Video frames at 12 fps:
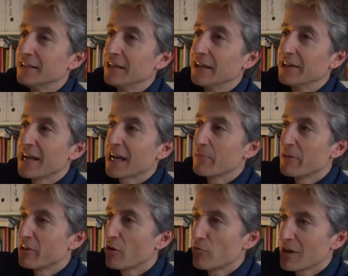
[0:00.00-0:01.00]
El día que me
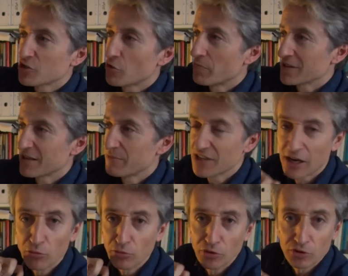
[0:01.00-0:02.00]
dieron una sorpresa a mis
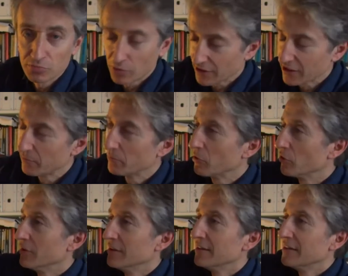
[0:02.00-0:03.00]
alumnos, por
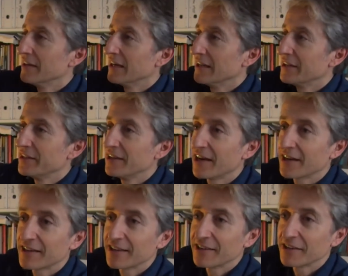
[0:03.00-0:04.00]
ejemplo. El
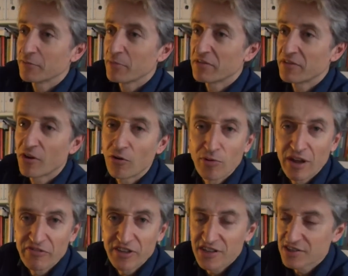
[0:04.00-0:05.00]
día que me hicieron
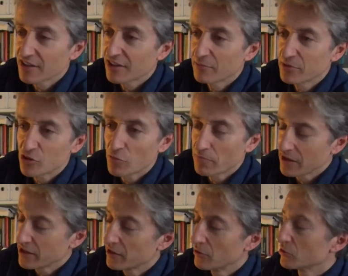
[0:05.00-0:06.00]
una fiesta a mis
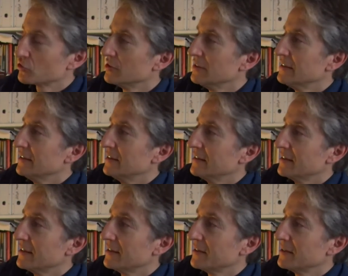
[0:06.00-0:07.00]
compañeros.
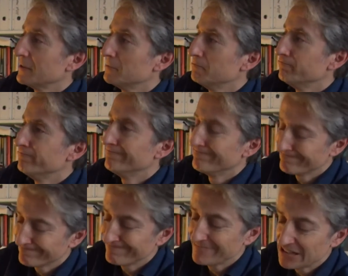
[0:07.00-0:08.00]
Eh,
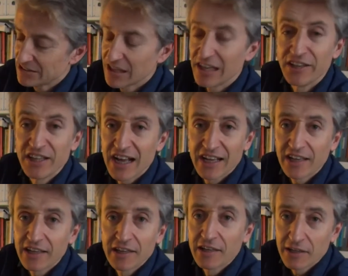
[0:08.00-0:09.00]
el día
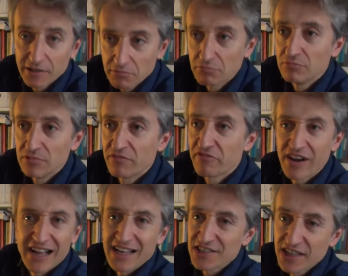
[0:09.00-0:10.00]
que
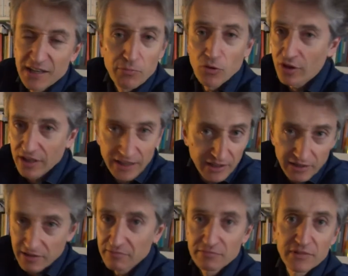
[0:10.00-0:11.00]
fracasé
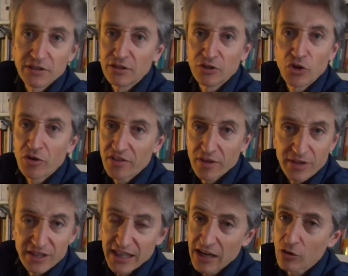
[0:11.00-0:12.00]
porque no hice
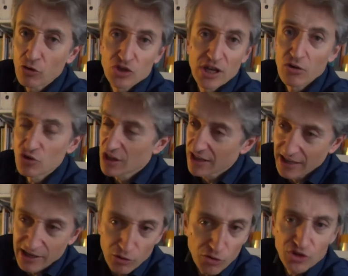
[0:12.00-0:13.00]
bien tal cosa o se
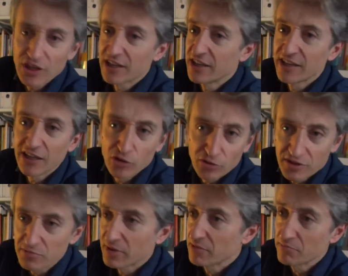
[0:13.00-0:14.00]
quejó no sé quién y
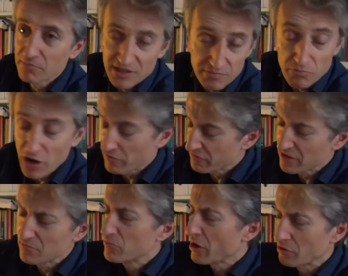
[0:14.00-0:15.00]
entonces me... me bueno, en
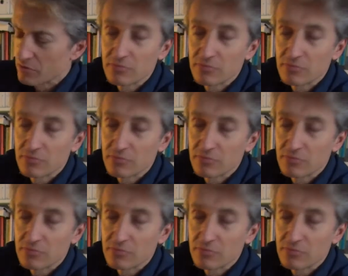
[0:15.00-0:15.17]
fin, bueno.